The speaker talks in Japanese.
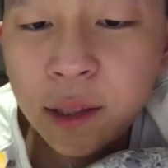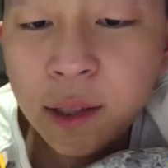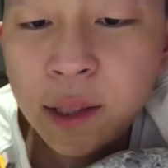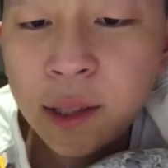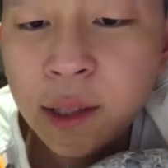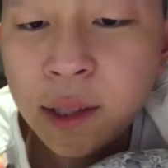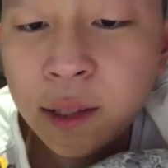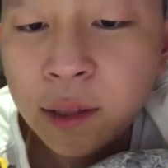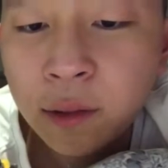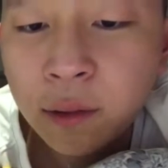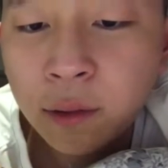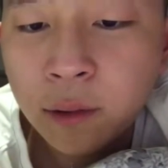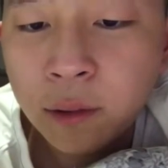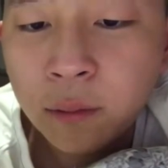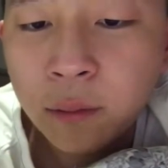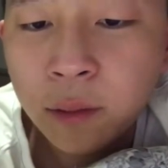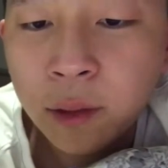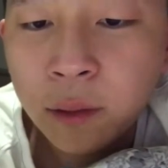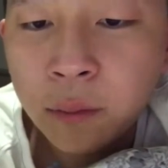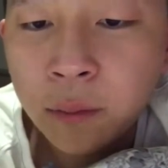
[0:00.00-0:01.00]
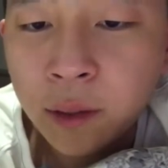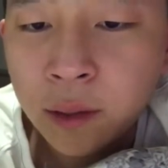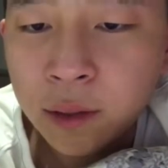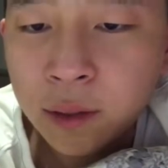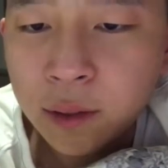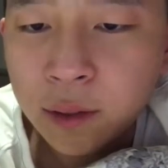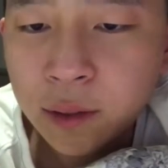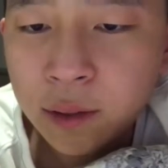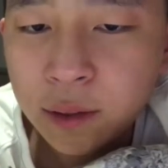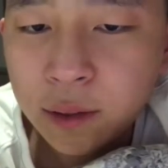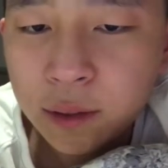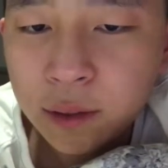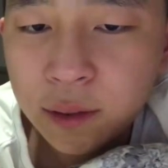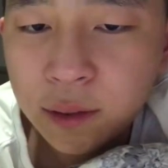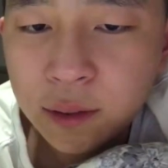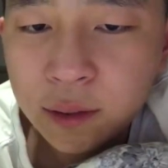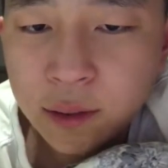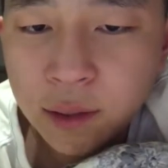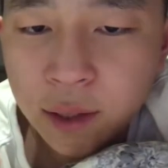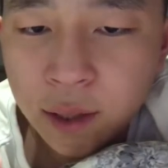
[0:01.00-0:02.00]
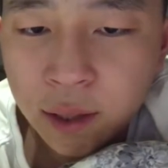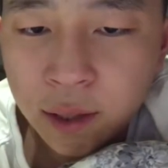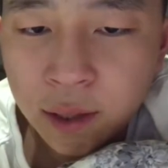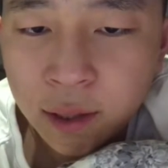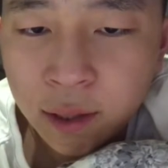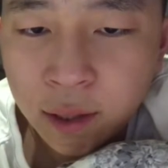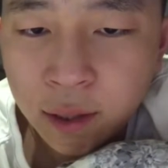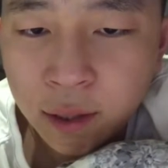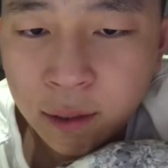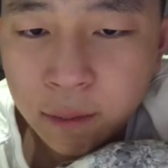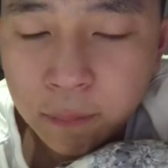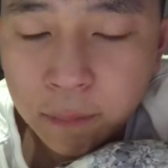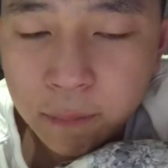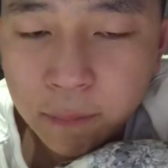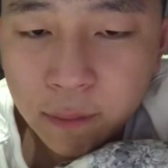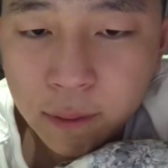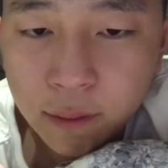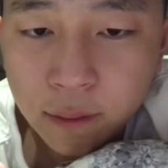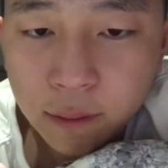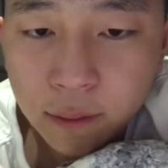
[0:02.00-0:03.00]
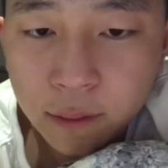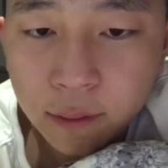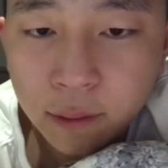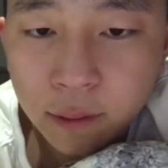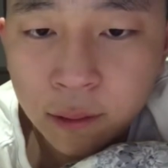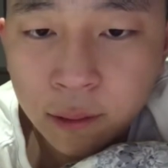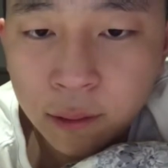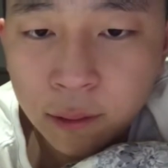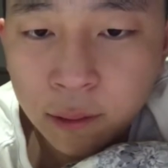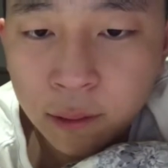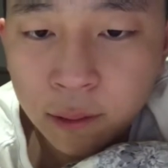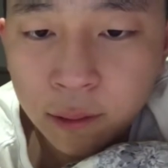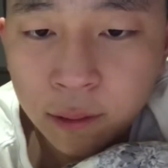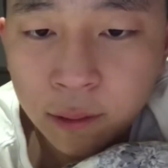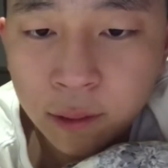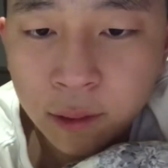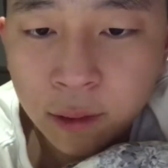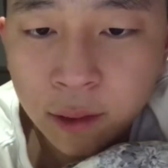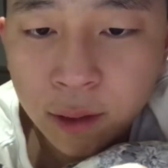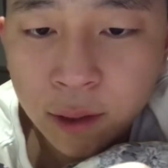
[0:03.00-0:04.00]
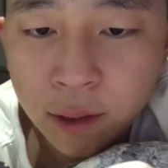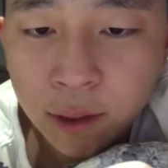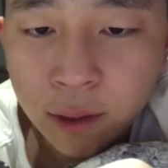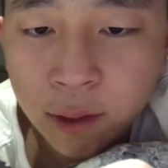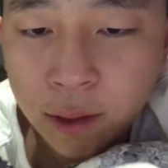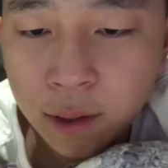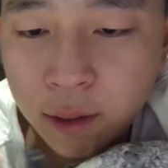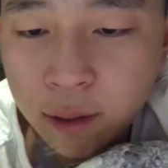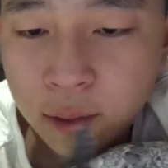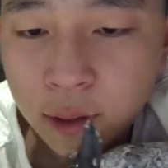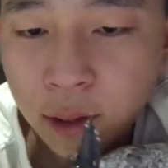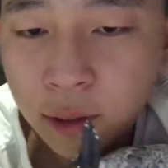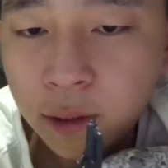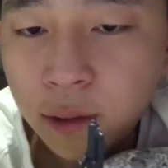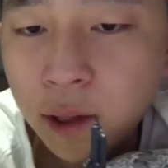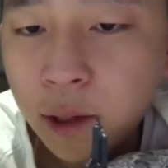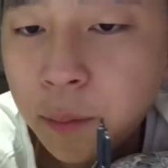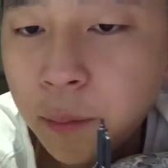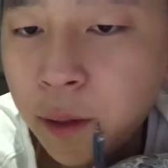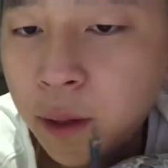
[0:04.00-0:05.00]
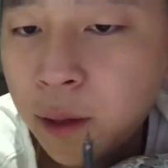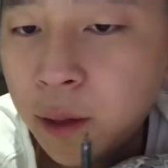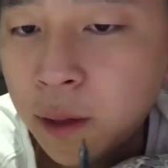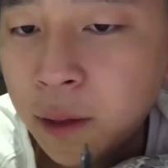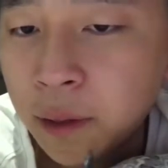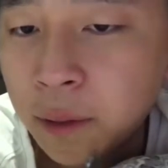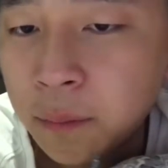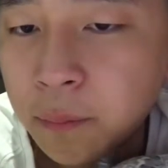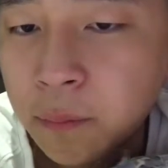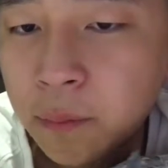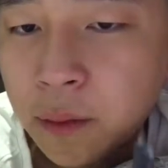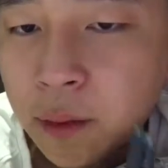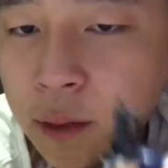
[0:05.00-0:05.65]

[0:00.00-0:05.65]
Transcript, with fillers: いいと思います。えー、っと、例えば、